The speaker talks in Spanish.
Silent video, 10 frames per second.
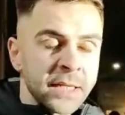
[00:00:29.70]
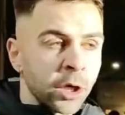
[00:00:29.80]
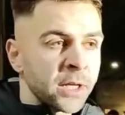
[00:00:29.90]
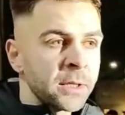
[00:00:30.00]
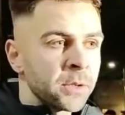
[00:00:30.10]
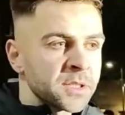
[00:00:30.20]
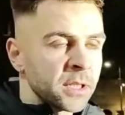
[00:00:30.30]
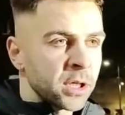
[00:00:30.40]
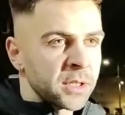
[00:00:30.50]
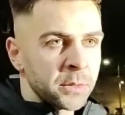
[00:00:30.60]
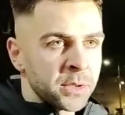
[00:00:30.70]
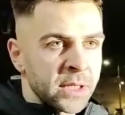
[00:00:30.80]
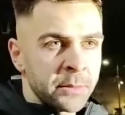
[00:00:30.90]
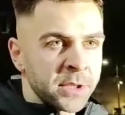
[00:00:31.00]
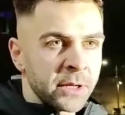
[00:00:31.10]
objetivo, es el objetivo.
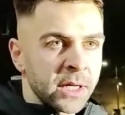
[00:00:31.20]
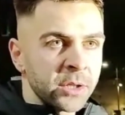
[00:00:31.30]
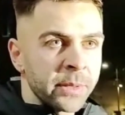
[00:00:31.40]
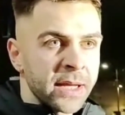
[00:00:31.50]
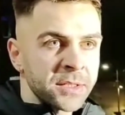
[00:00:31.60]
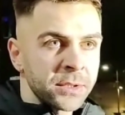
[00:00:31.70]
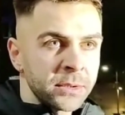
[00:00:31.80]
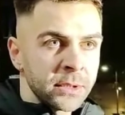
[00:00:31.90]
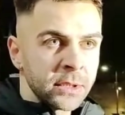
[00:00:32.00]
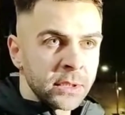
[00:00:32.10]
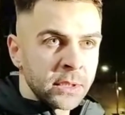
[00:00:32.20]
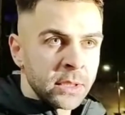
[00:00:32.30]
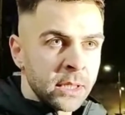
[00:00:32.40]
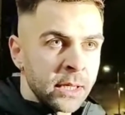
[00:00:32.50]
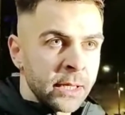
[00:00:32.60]
Estábamos trabajando para eso.
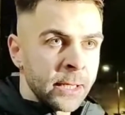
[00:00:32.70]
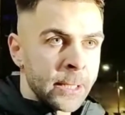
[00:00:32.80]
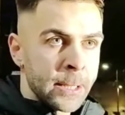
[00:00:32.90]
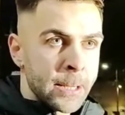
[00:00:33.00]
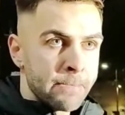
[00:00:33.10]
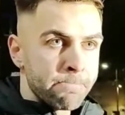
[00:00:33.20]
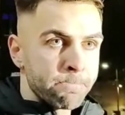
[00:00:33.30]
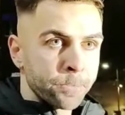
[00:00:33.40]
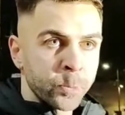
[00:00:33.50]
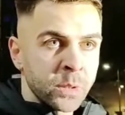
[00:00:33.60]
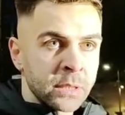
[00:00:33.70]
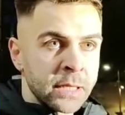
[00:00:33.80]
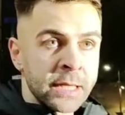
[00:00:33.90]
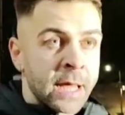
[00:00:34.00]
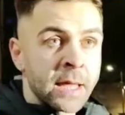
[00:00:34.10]
Eh,
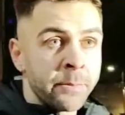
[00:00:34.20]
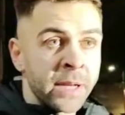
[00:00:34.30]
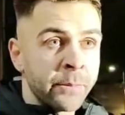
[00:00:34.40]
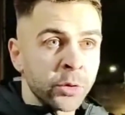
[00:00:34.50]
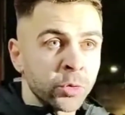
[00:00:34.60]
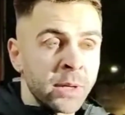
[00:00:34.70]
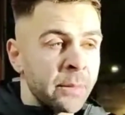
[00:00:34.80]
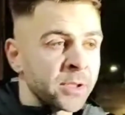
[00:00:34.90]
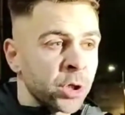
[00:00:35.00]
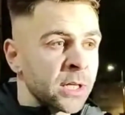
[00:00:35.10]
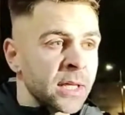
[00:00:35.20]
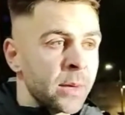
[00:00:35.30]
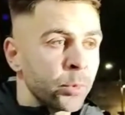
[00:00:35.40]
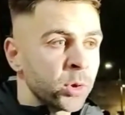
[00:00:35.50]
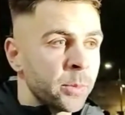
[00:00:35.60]
y nada, esperemos sumar la mayor cantidad de
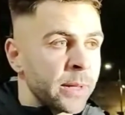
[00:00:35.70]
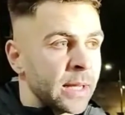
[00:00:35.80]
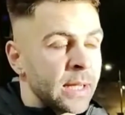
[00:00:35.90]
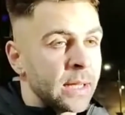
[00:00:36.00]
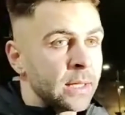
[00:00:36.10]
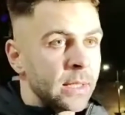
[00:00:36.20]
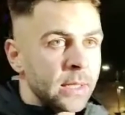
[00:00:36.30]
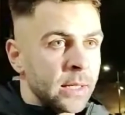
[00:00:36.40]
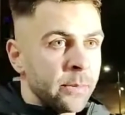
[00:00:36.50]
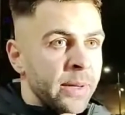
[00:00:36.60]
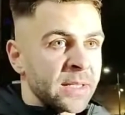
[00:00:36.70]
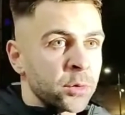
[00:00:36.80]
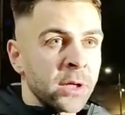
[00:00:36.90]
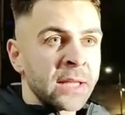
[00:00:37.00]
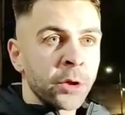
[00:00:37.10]
puntos para, para hacer
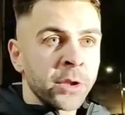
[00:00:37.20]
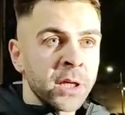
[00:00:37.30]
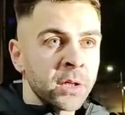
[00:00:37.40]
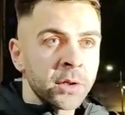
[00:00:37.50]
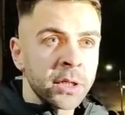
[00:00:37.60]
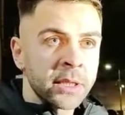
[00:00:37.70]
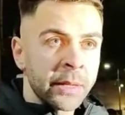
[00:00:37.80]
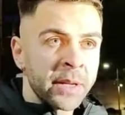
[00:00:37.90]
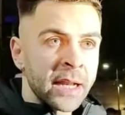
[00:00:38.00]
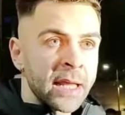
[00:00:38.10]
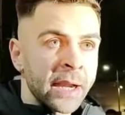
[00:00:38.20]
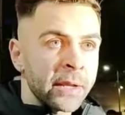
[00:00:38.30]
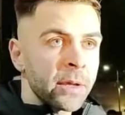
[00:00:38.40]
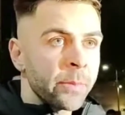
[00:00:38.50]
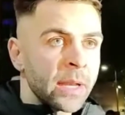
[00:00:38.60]
un gran torneo y terminar ahí
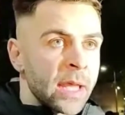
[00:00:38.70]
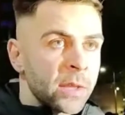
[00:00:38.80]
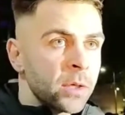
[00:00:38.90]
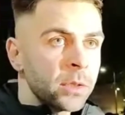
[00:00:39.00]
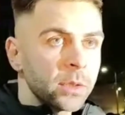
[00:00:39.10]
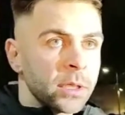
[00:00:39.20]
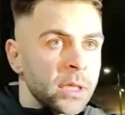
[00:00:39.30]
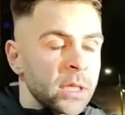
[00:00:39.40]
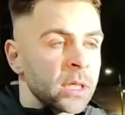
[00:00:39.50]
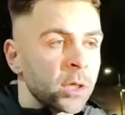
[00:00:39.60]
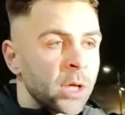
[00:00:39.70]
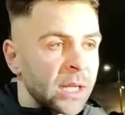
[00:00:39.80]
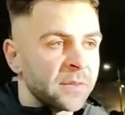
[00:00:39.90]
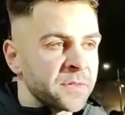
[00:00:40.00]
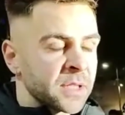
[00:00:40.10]
arriba peleando y con la
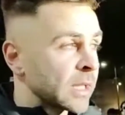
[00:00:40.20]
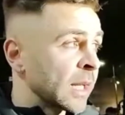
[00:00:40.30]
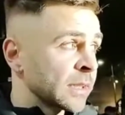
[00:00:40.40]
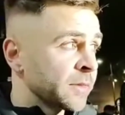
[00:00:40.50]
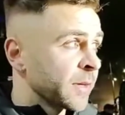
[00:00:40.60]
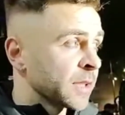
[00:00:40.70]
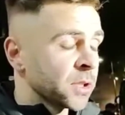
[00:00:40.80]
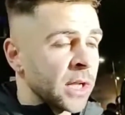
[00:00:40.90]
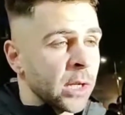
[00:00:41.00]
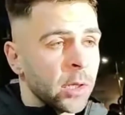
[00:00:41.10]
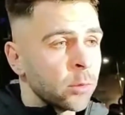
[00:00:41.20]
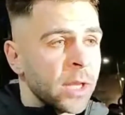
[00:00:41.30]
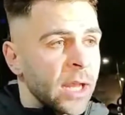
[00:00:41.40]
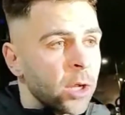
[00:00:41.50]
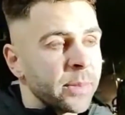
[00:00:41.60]
clasificación a alguna de
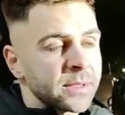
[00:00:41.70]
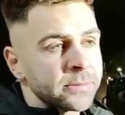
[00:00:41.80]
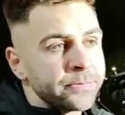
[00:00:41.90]
las copas.